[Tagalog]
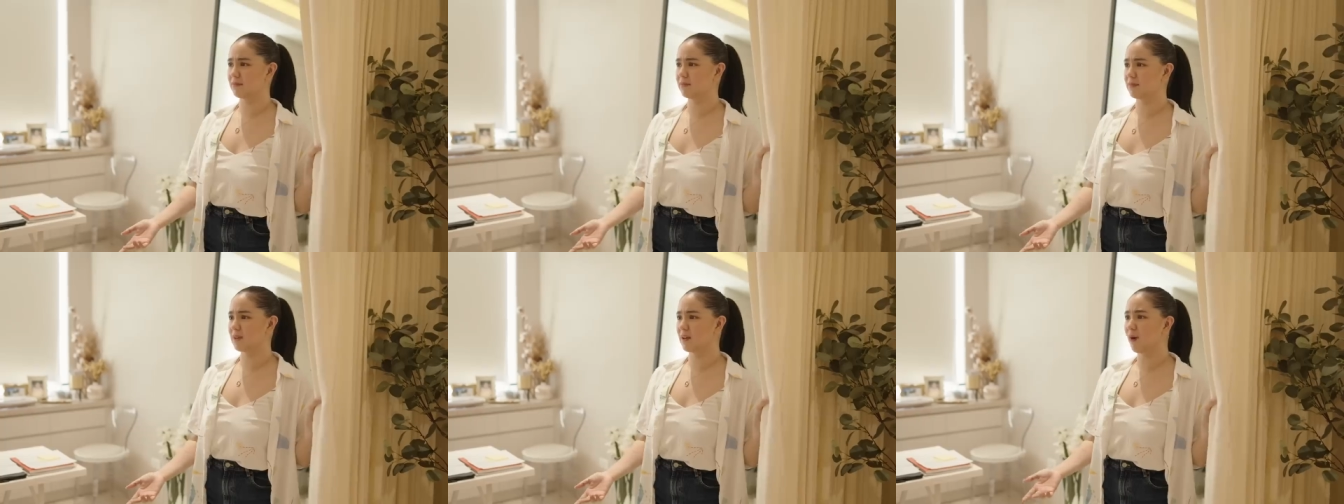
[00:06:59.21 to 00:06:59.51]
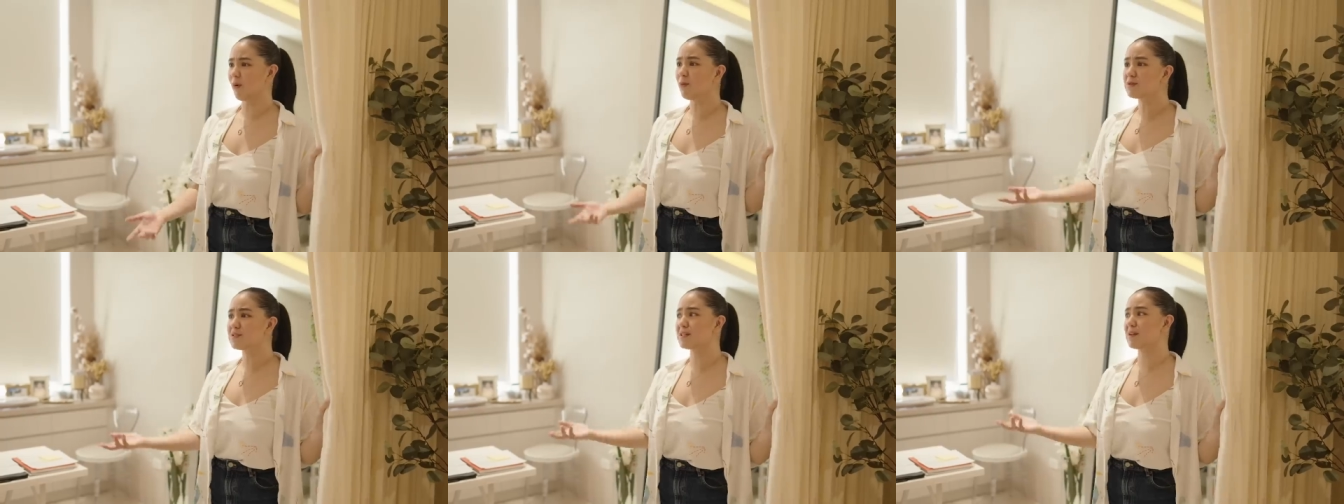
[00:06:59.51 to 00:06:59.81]

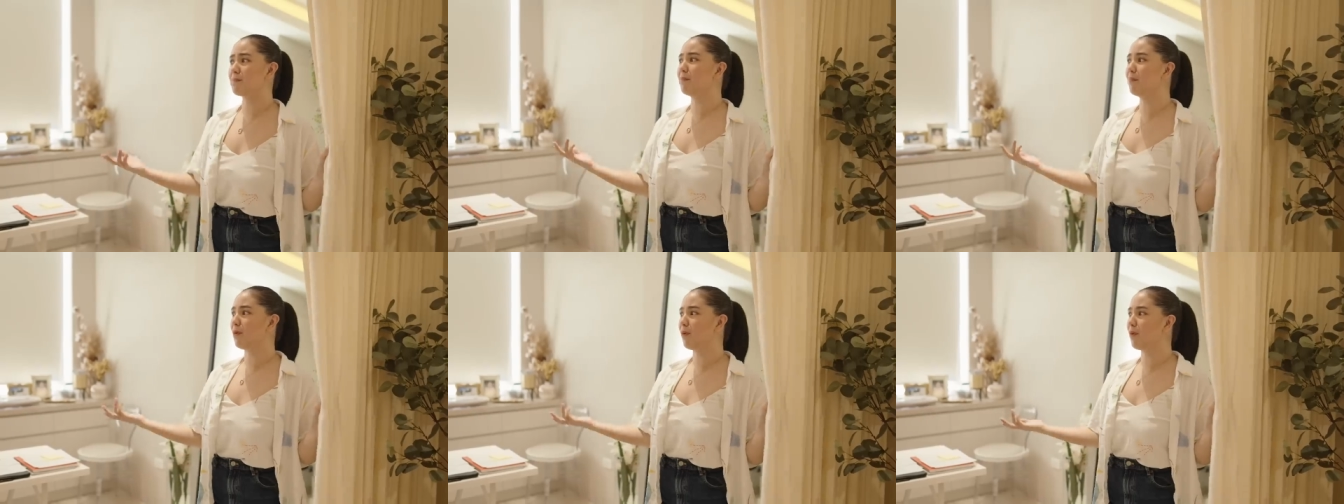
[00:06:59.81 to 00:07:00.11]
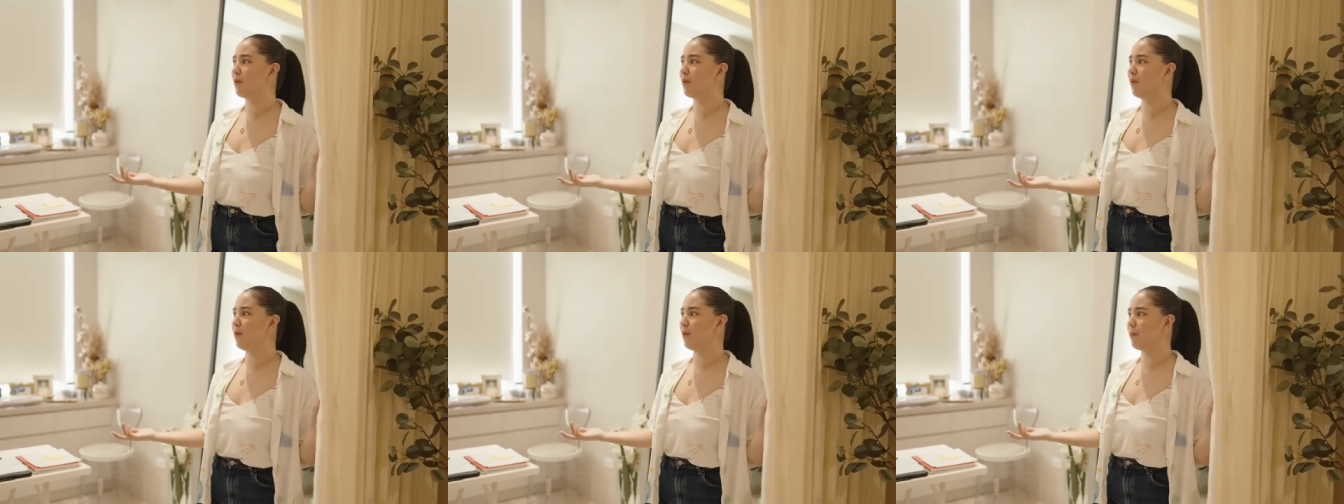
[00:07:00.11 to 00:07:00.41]
kausap
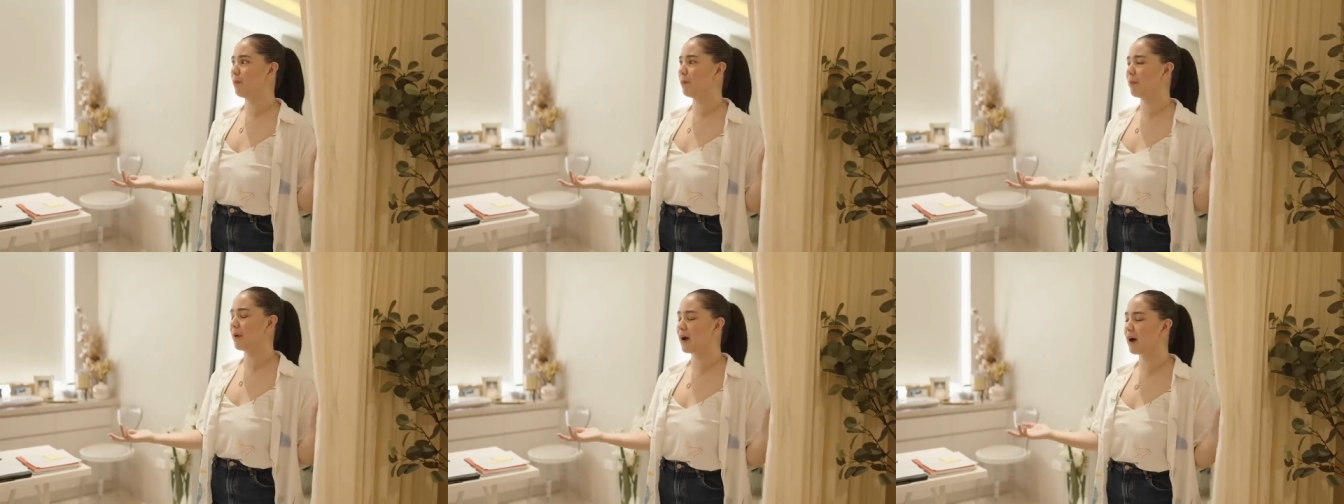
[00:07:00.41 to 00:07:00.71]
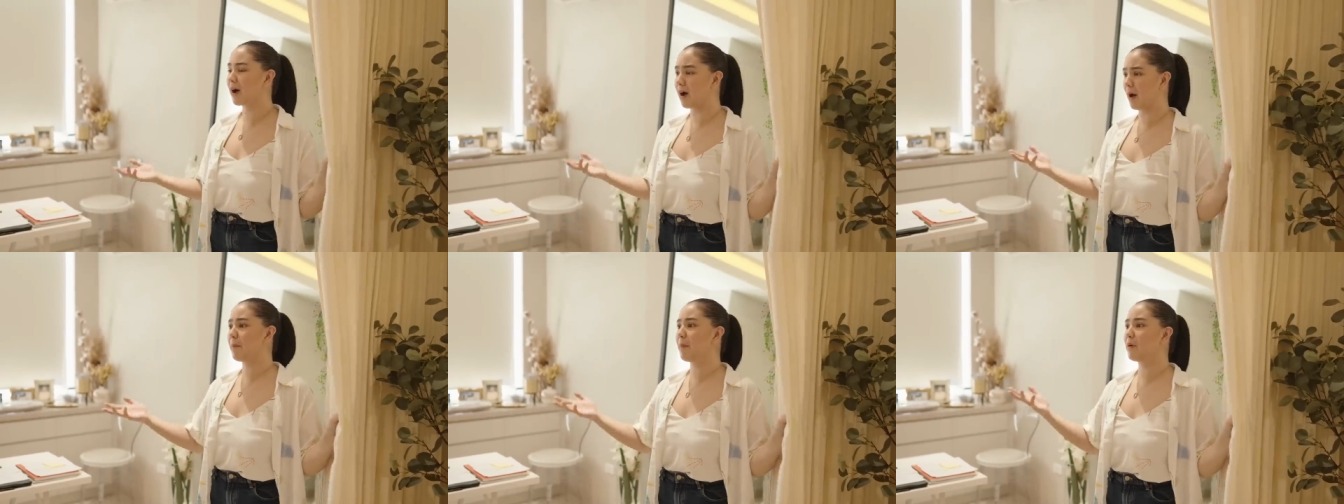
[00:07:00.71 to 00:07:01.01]
mo
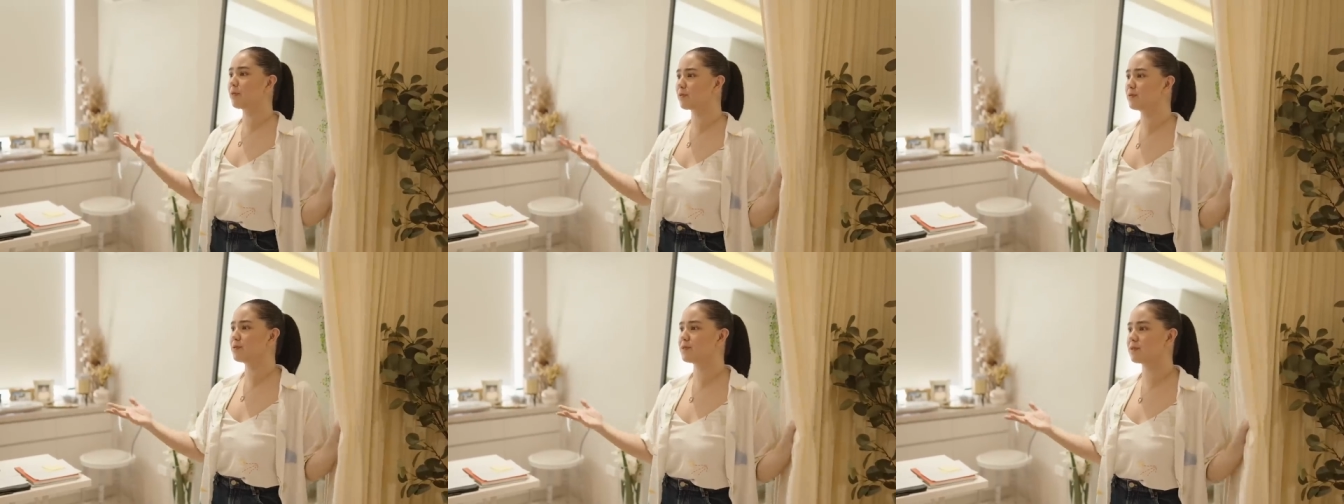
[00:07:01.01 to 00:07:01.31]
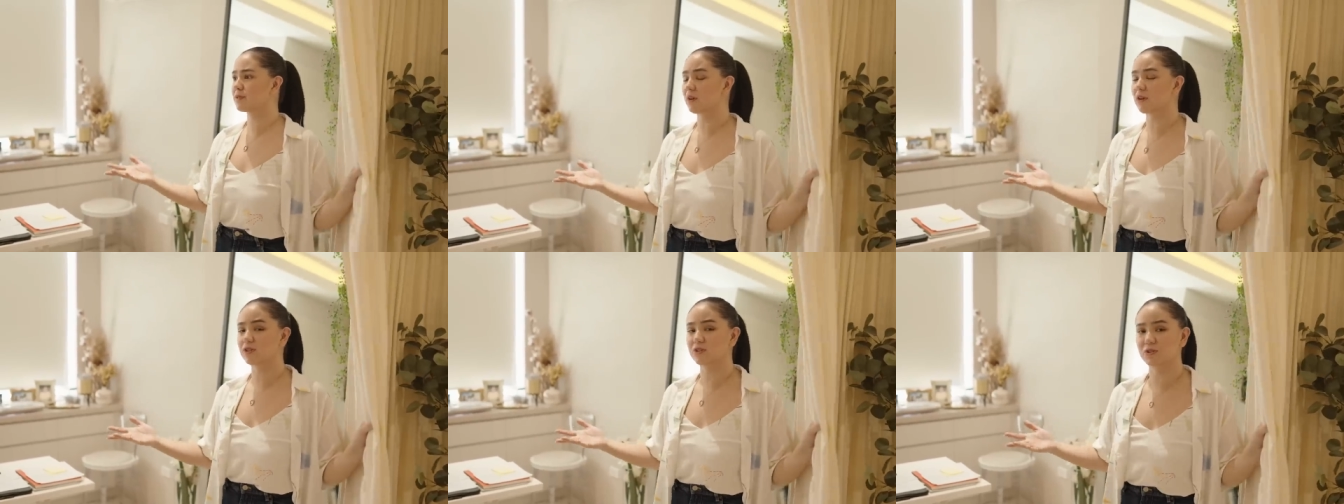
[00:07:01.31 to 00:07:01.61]
about
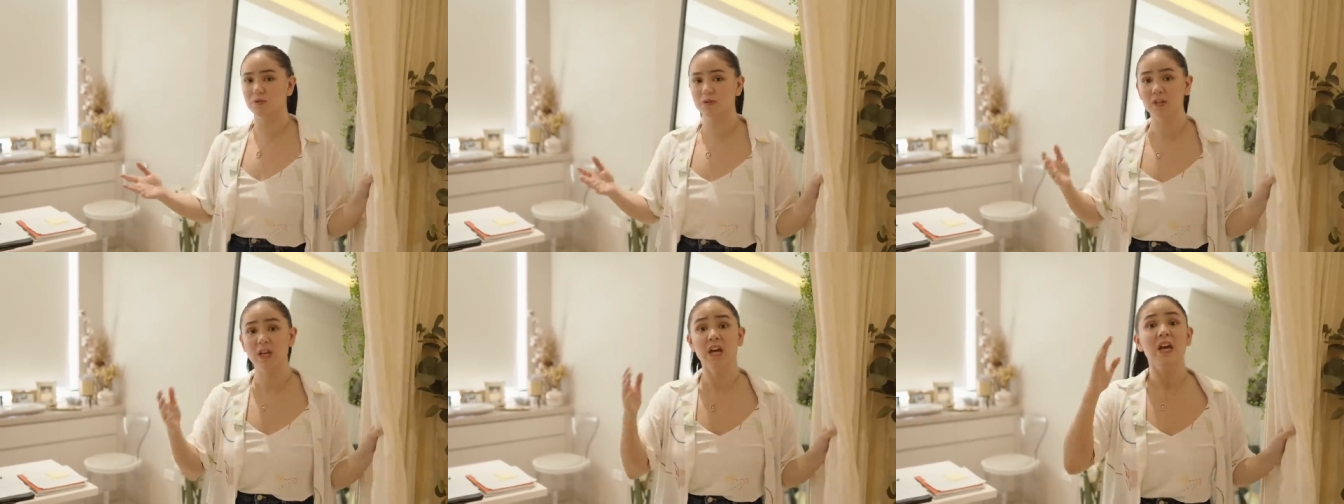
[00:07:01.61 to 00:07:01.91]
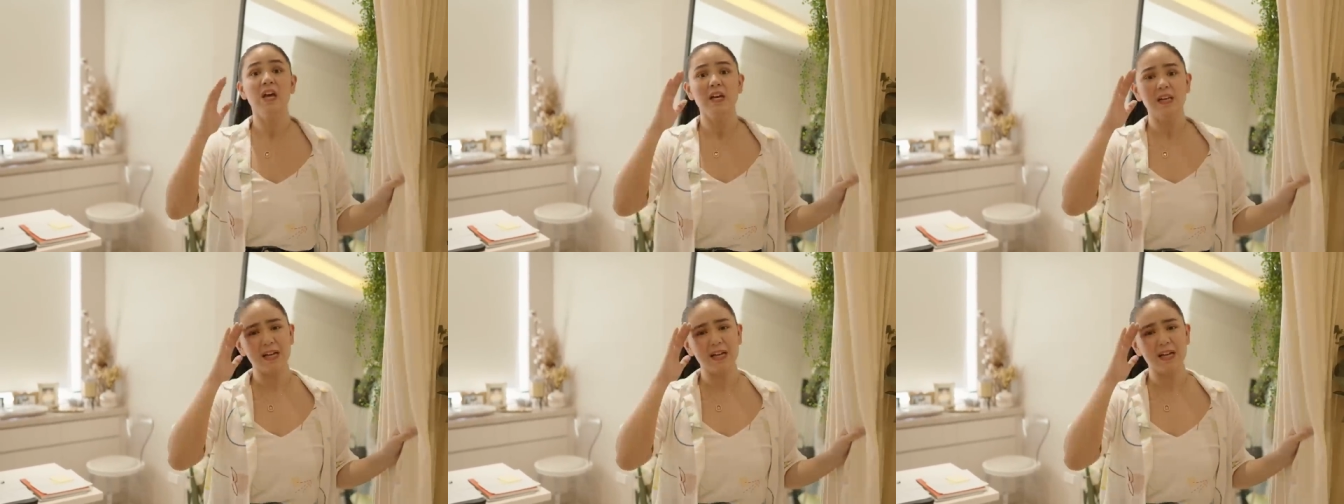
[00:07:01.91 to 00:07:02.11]
instruction,